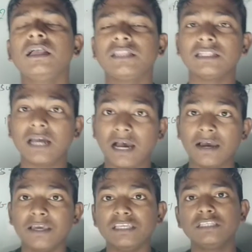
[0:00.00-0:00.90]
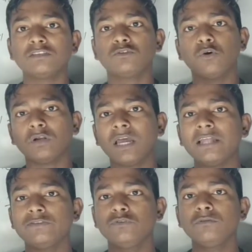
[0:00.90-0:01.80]
तथा इसे छोटा
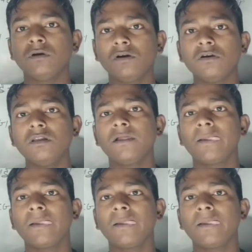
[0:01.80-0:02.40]
जूम और